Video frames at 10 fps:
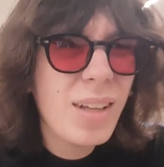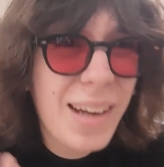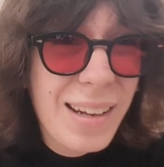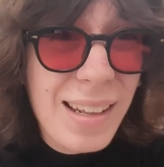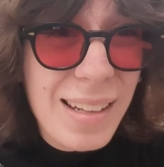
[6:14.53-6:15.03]

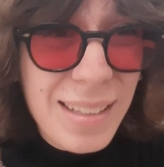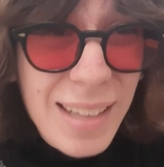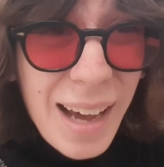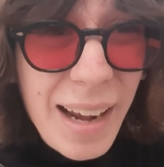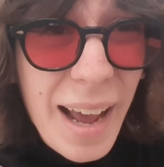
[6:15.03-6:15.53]
direi di
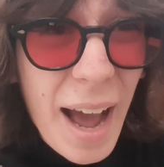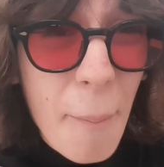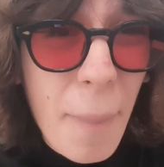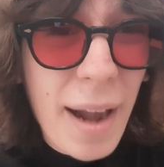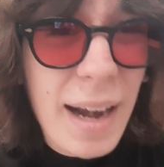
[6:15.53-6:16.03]
iniziare
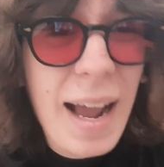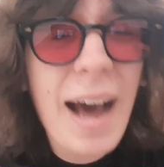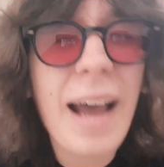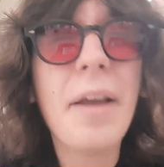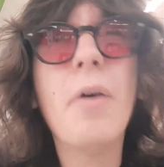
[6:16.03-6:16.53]
a parlare